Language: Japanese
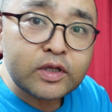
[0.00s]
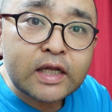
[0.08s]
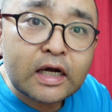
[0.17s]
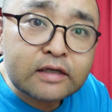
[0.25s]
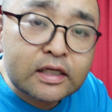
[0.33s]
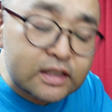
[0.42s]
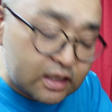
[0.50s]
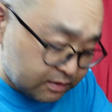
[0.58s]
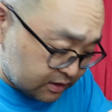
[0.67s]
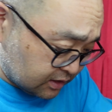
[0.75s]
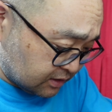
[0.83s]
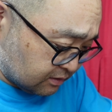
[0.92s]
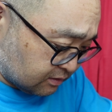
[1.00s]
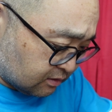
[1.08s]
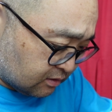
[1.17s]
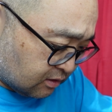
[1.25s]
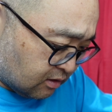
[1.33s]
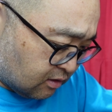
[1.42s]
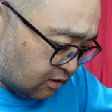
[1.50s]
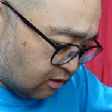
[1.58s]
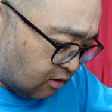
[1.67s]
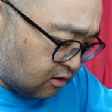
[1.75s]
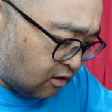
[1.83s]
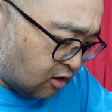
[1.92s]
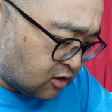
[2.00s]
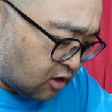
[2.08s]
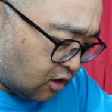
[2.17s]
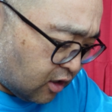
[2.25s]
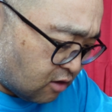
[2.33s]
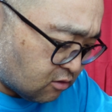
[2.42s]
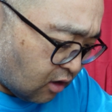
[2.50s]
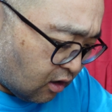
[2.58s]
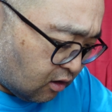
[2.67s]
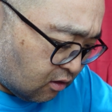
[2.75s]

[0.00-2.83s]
れでなくなっちゃいます。あれ、明日晴れるか？